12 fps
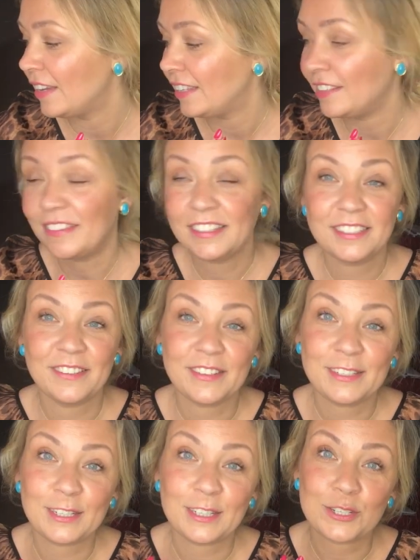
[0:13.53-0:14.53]
И давайте,
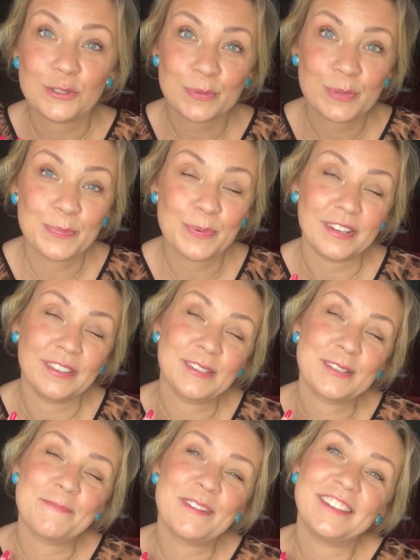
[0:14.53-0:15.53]
наверное, начнем
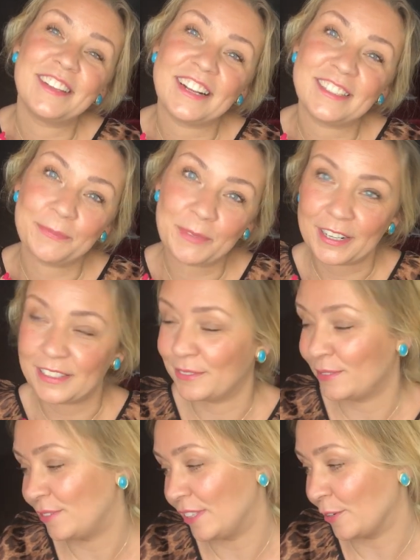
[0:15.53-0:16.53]
с
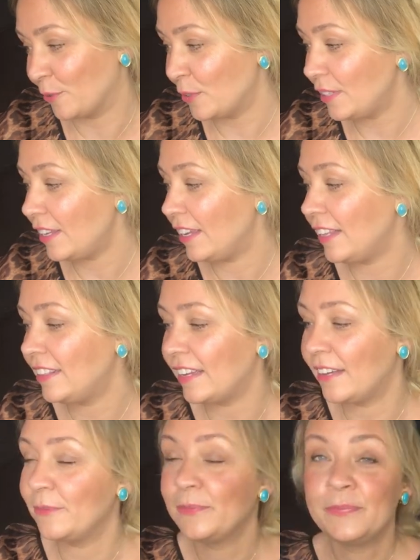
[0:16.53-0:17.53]
полноразмерного флакона.
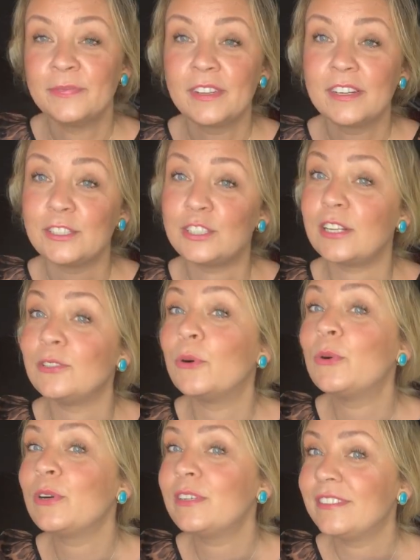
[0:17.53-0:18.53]
Это
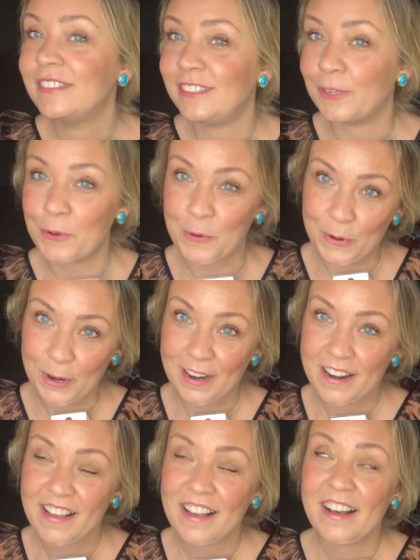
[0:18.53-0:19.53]
Жадор Диор.
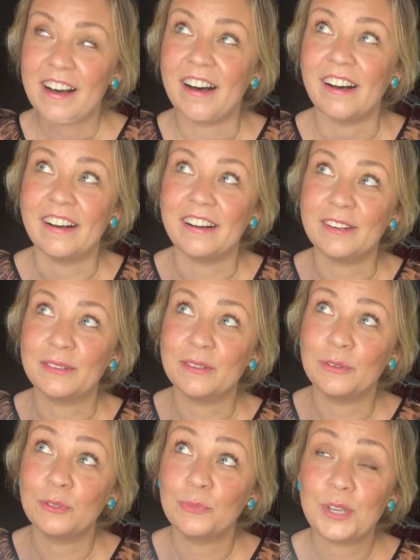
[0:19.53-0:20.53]
А,
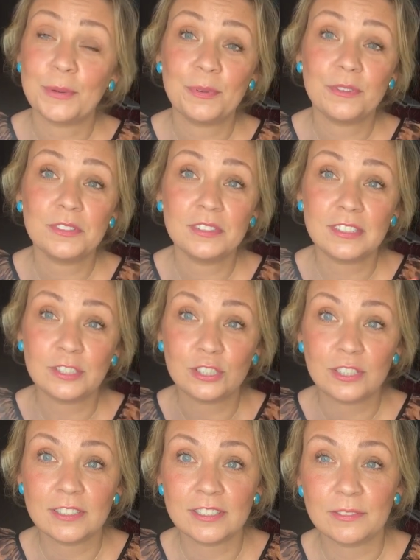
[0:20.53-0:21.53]
он у меня появился
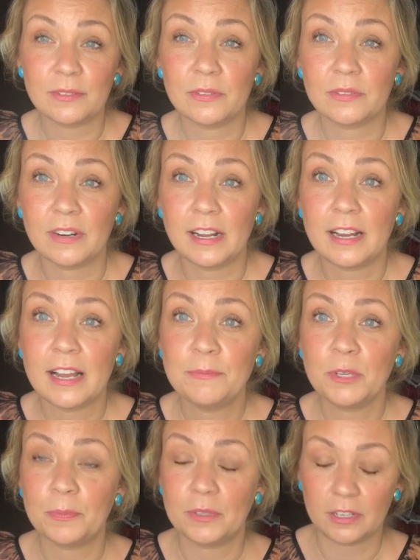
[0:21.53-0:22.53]
14 февраля,
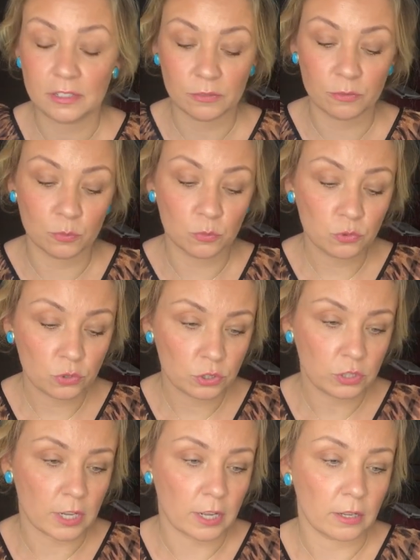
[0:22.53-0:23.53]
мне подарил его
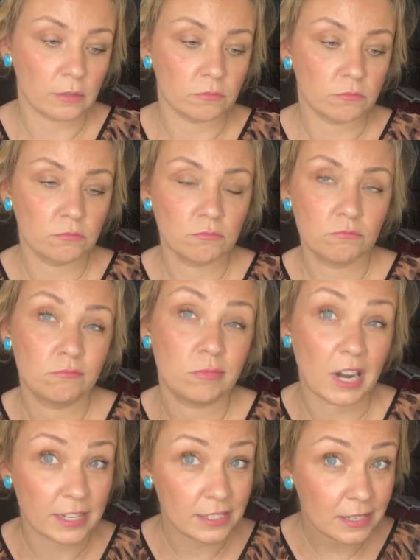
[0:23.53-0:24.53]
муж на
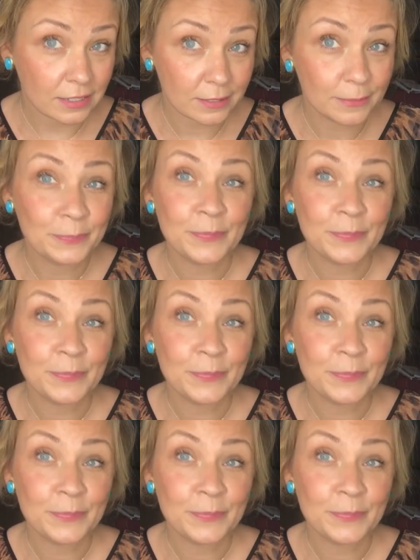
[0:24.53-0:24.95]
праздник.